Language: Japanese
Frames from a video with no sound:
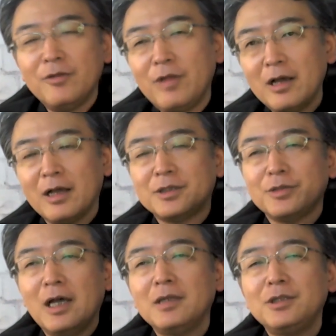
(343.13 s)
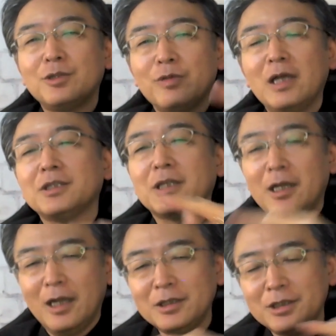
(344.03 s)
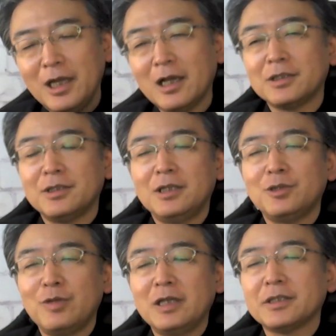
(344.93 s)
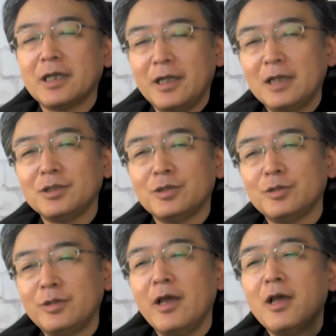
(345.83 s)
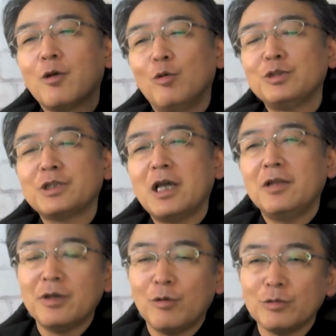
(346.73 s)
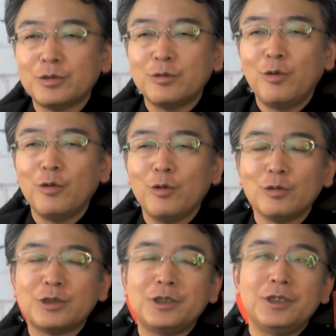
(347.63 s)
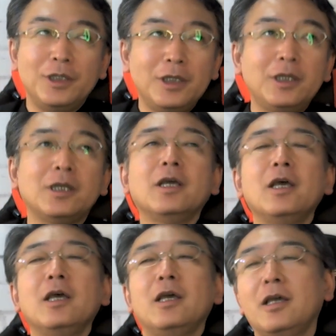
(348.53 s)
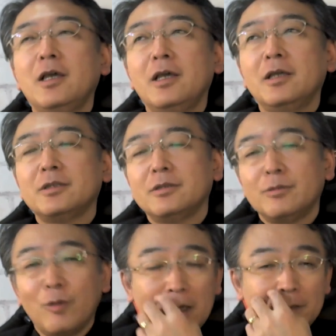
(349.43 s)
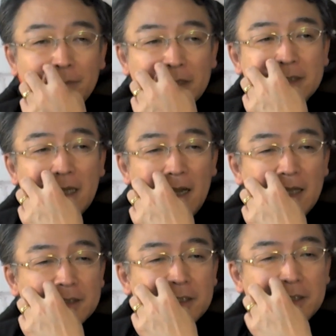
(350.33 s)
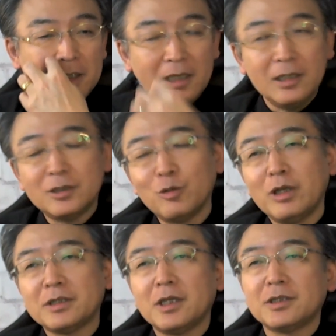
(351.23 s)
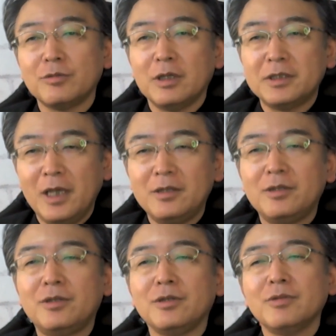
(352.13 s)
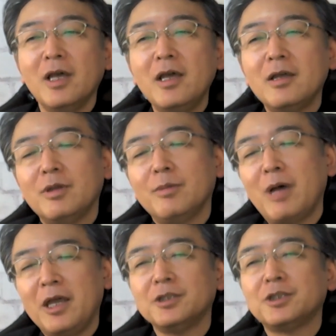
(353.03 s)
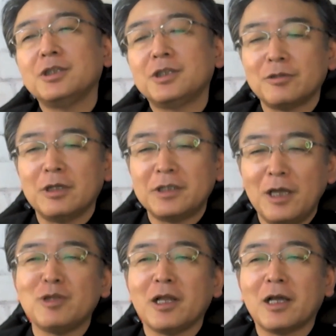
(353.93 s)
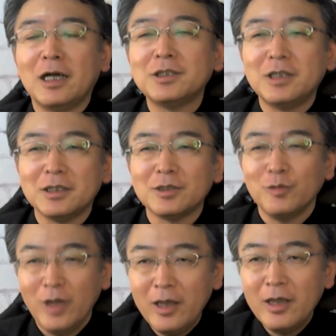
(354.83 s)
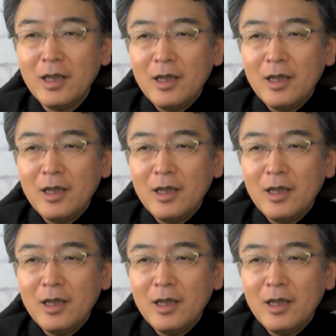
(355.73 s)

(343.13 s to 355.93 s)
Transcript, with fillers: 何月何日の何時から何時、何月何日の何時から何時って言って、この時間でご都合よろしい、えー、のがありましたら、ぜひ商談させてくださいっていうね。で、まあ、返信してくださいみたいな感じなんですよね。